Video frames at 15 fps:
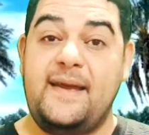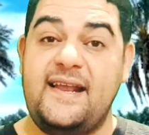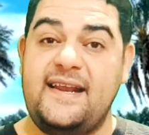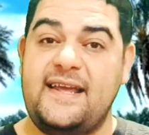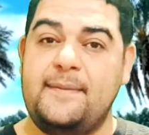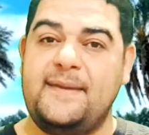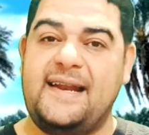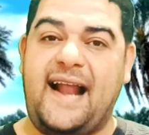
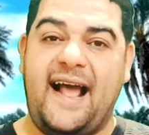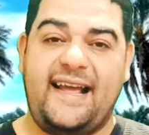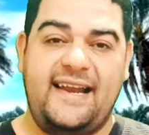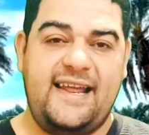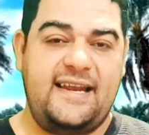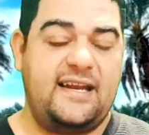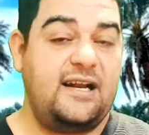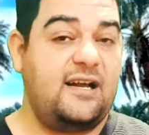مالك ابن
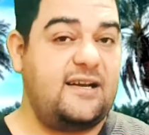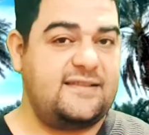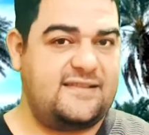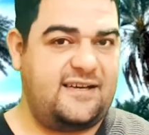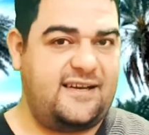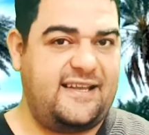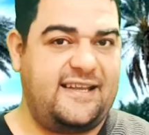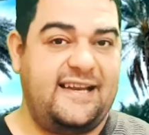العجلان
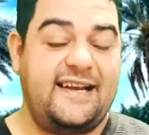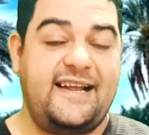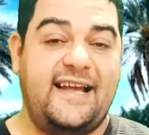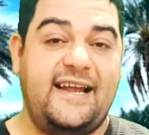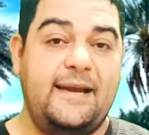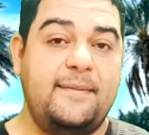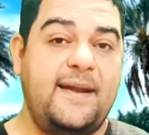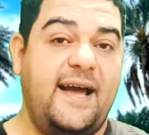الخزرجي اللي
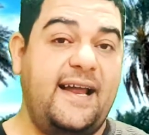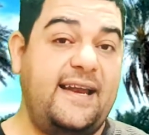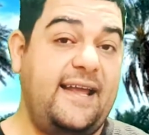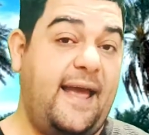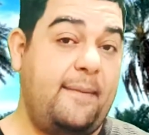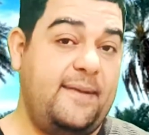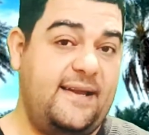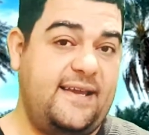اتكلمنا عليه
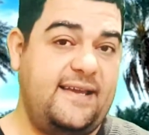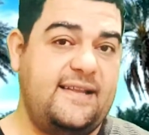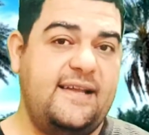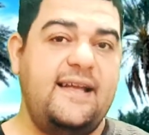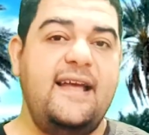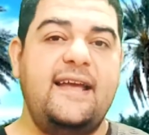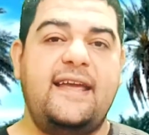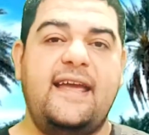قبل كده
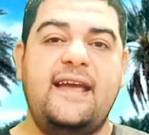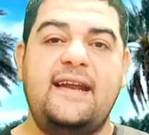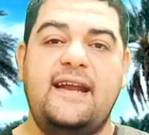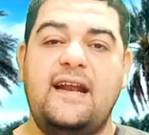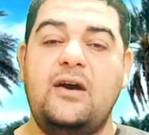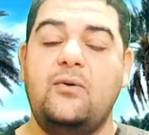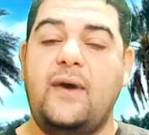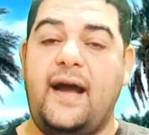كان
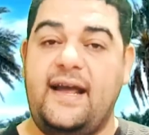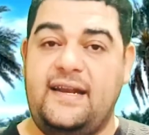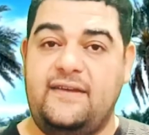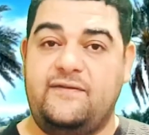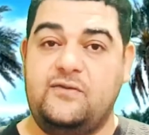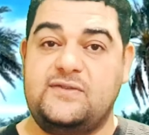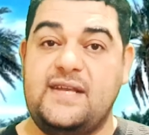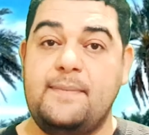له
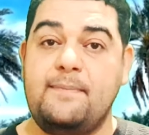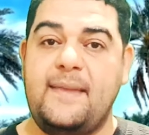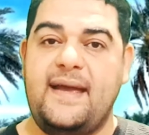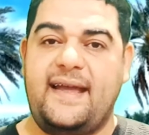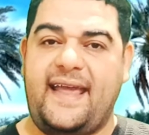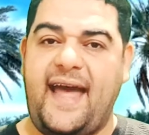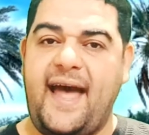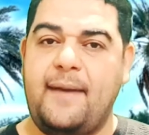حليف يسمى
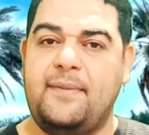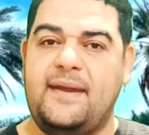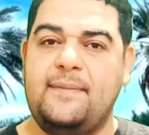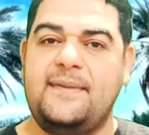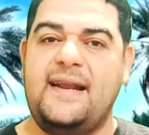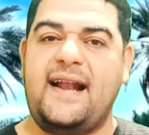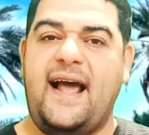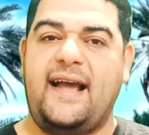كعب
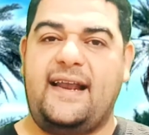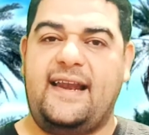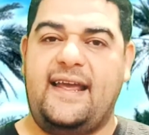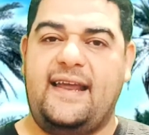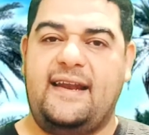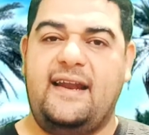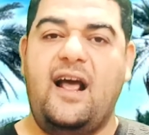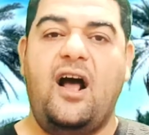ابن
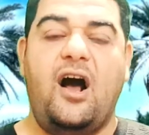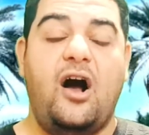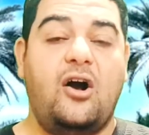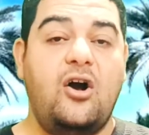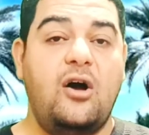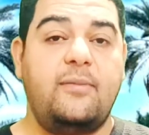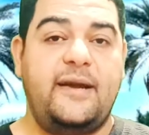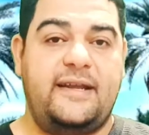العجلان
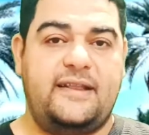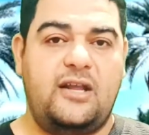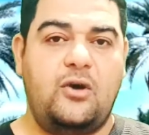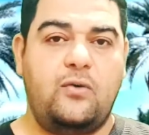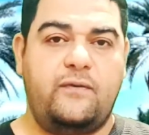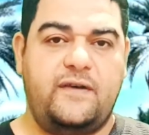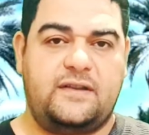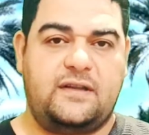أقام
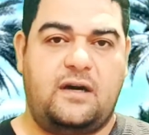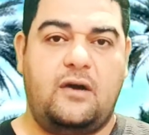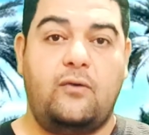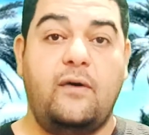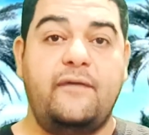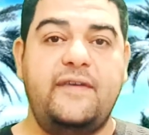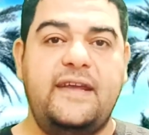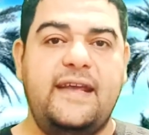عنده فترة
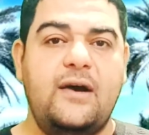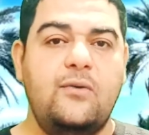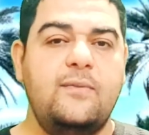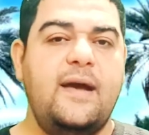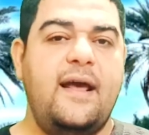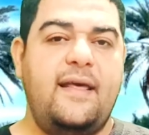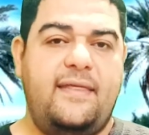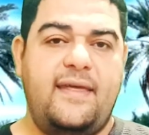وفي يوم
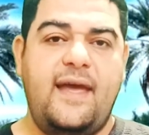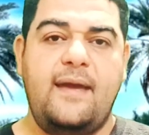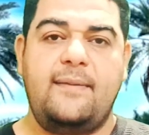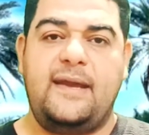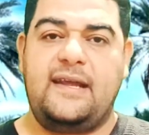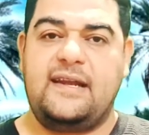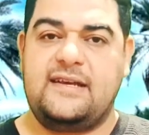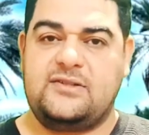ذهب
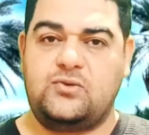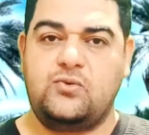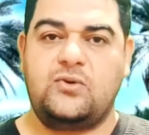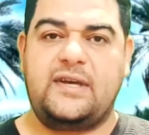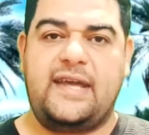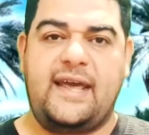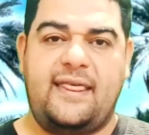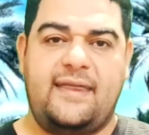إلى
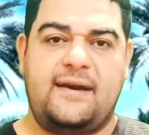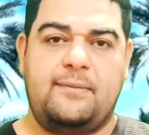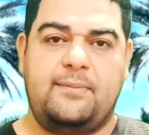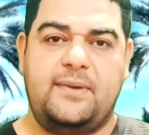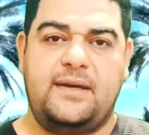سوق يثرب